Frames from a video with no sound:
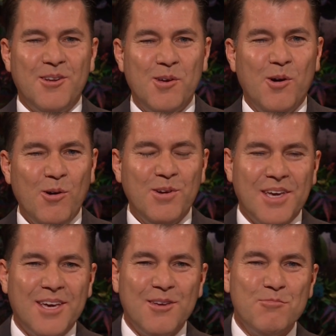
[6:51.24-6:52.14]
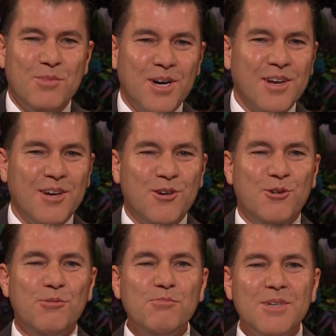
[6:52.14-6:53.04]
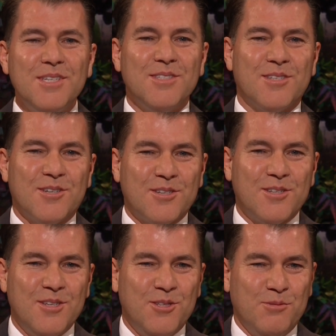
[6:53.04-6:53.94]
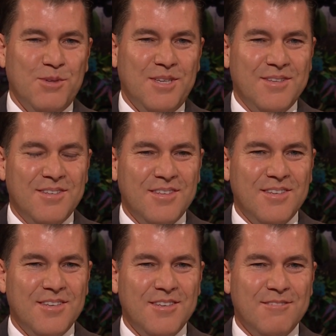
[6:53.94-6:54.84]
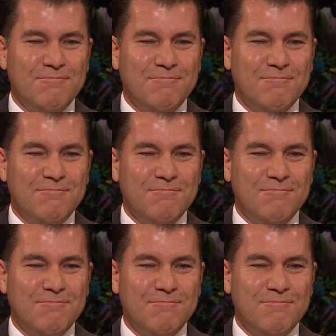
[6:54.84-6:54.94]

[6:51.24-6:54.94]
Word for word: 也许你在想：好吧，可是谁来施助我呢？